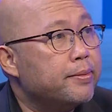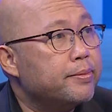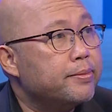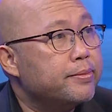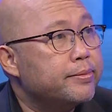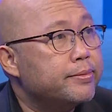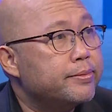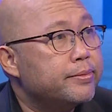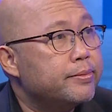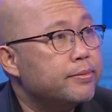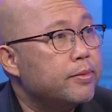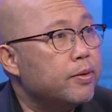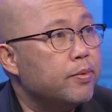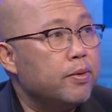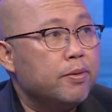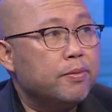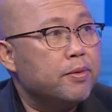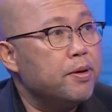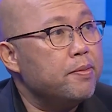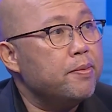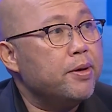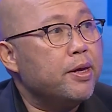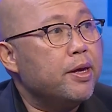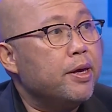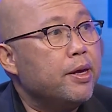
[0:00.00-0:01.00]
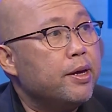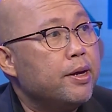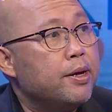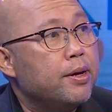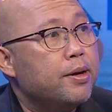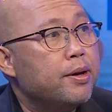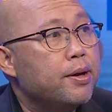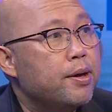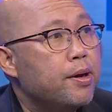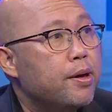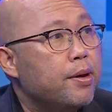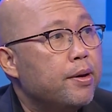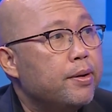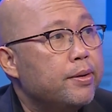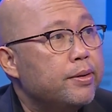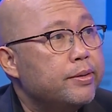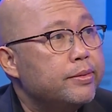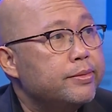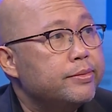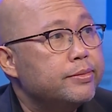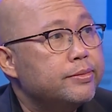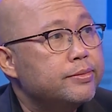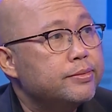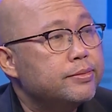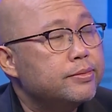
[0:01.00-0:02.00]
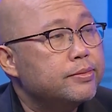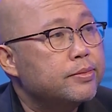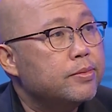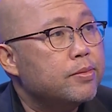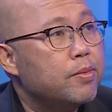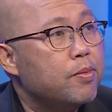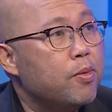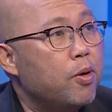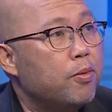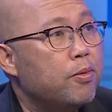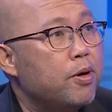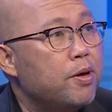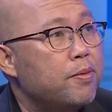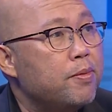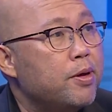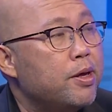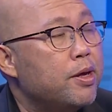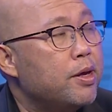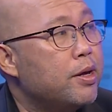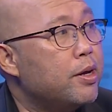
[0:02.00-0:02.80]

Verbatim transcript: อผมไม่มีใช่ใช่ใช่คืออยู